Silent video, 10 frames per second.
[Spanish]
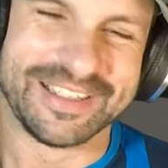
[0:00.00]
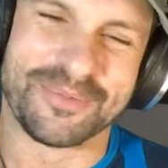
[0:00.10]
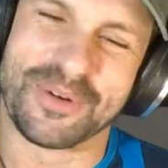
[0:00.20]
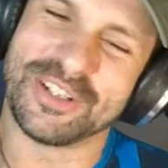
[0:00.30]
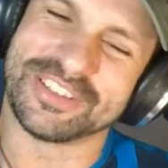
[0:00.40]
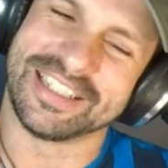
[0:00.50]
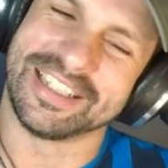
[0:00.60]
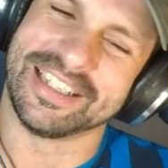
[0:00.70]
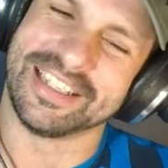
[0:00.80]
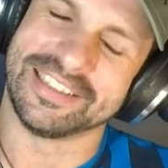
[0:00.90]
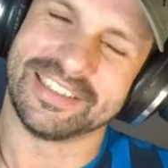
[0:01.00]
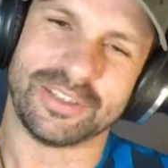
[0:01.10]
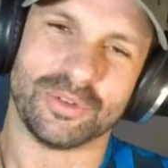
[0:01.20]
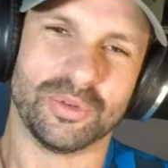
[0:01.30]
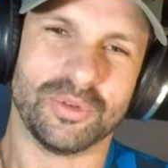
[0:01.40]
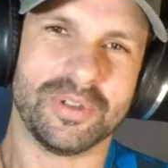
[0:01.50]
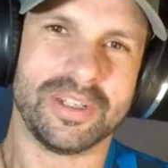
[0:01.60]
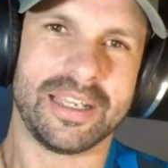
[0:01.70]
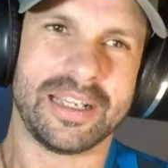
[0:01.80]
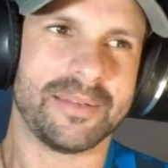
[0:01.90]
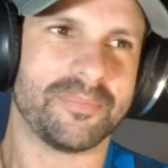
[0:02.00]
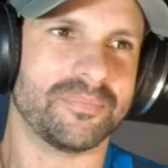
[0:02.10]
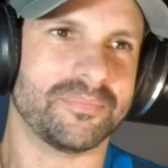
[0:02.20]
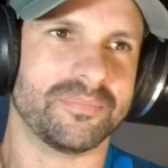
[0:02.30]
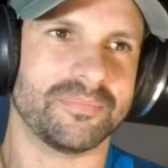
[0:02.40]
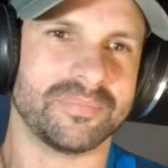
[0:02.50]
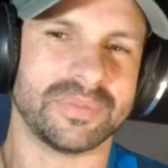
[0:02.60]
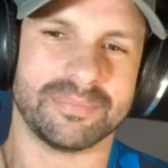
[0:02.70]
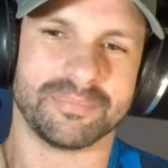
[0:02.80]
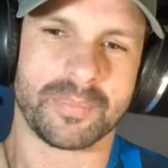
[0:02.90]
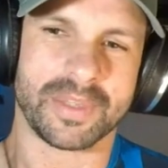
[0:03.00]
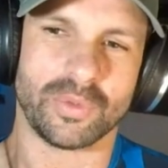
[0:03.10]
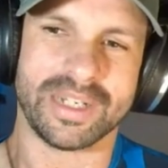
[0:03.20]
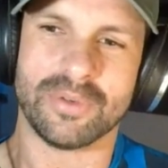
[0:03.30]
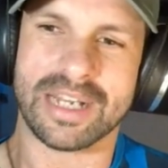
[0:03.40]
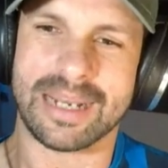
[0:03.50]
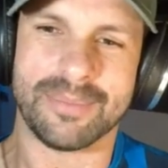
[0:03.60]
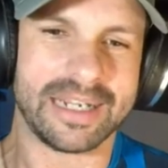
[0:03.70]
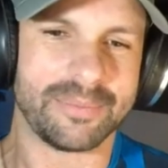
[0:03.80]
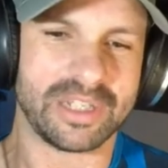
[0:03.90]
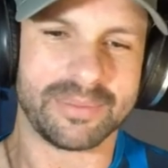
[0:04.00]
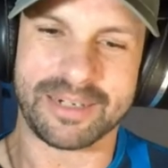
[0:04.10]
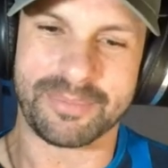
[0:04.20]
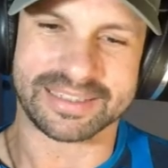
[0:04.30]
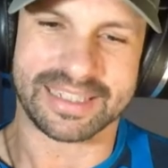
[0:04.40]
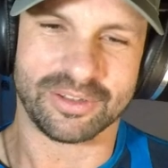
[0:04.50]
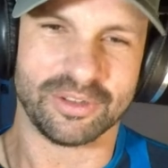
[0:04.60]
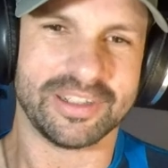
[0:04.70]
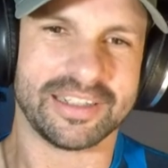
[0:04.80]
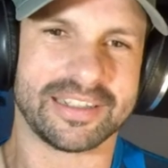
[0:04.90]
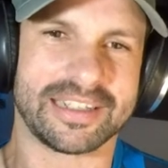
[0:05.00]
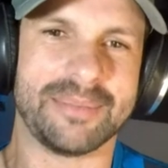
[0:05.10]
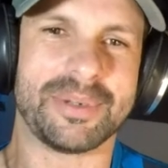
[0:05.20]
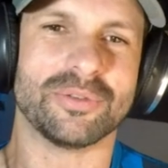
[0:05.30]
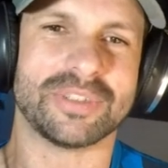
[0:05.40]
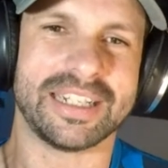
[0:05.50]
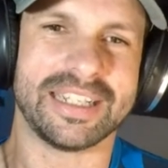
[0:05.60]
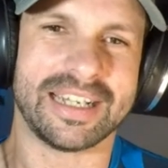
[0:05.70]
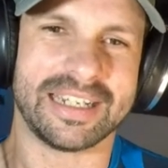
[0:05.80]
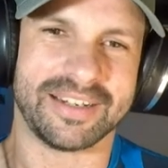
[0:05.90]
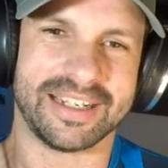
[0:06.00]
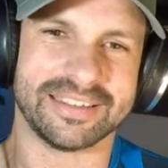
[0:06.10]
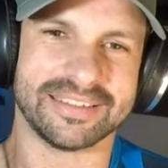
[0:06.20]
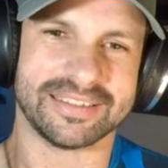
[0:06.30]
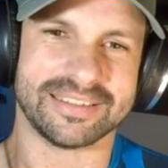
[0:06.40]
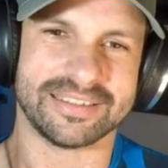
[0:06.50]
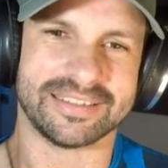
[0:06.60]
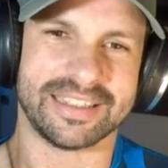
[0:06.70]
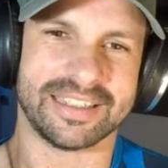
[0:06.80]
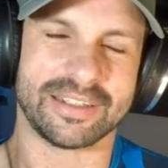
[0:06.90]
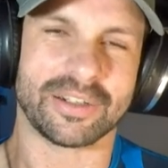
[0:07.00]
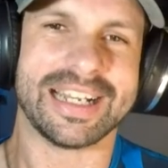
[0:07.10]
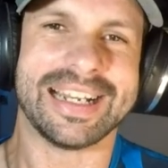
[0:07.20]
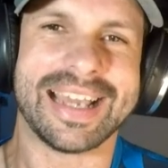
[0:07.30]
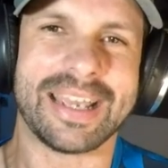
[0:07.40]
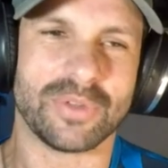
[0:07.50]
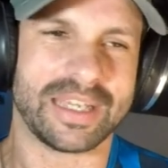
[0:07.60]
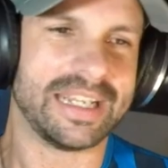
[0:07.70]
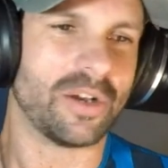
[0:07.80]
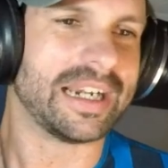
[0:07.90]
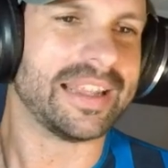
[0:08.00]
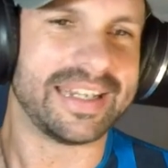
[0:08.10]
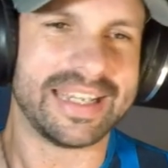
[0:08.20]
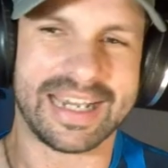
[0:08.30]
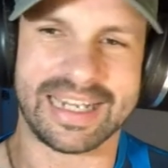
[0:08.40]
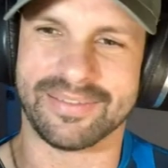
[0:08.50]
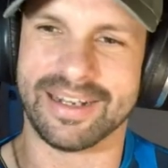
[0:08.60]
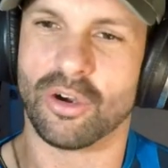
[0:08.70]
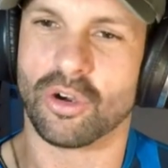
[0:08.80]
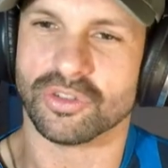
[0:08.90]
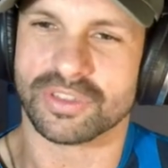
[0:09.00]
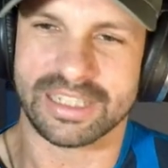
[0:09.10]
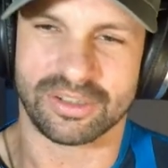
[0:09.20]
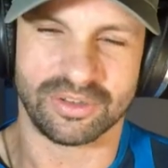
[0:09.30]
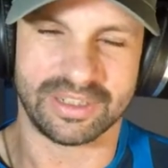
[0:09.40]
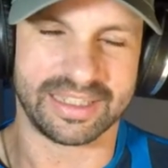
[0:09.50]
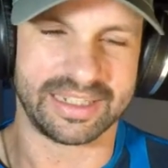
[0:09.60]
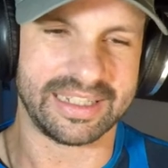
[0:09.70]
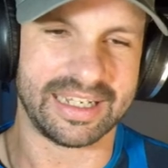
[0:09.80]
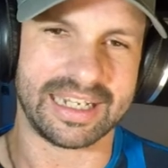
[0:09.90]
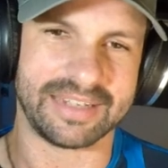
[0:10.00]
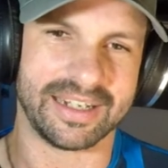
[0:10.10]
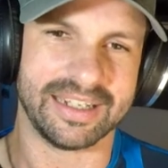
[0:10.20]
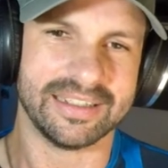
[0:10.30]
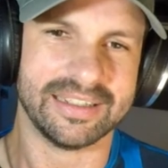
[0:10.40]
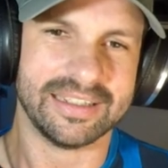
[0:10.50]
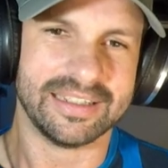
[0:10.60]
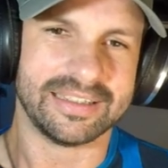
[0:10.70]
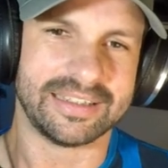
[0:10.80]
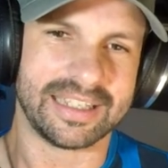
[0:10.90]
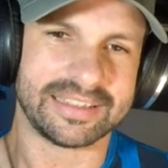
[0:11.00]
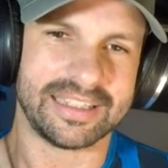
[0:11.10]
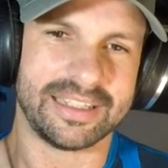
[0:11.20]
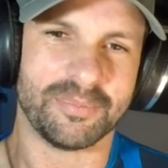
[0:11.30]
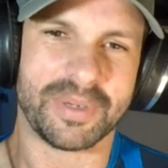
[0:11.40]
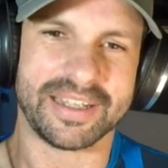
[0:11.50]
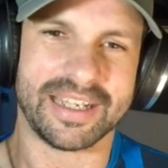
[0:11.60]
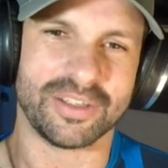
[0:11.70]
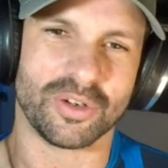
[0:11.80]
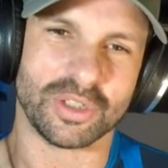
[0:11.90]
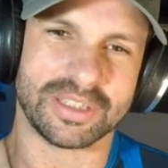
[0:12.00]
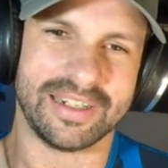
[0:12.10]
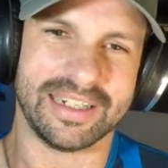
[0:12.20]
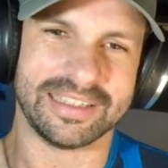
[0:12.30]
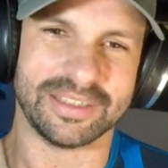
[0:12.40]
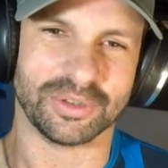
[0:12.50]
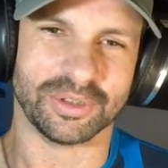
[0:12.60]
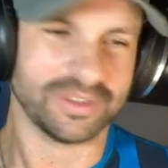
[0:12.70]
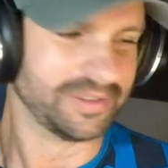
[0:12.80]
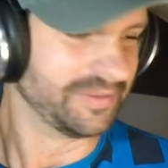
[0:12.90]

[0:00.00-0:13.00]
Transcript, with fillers: Bueno, si, y si tú eh, mm, tuvieras una cámara y pudieras ver el pasado, eh, ¿qué le preguntarías a Iván, de, qué le ayudarías o qué le dirías a Iván o consejo le darías a Iván de hace un par de mm. años, cuando estaba en el instituto?